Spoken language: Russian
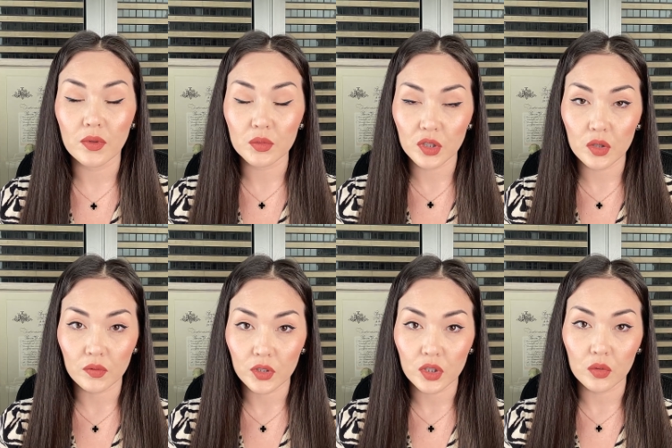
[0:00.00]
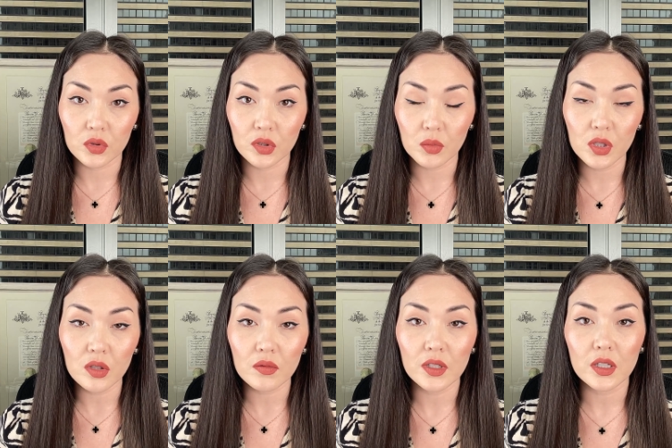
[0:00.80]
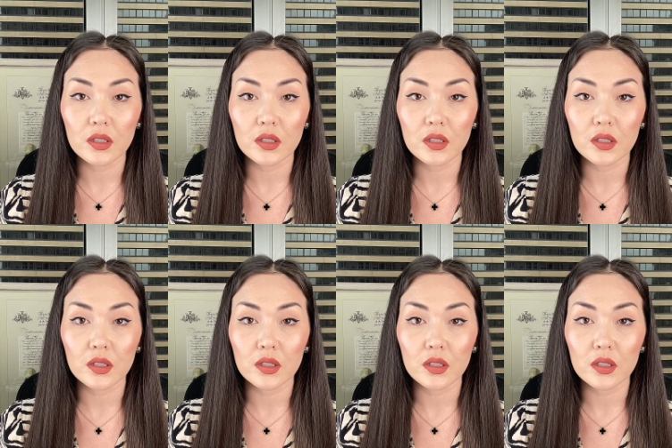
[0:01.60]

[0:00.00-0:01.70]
Вам сразу ваш статус терминировали,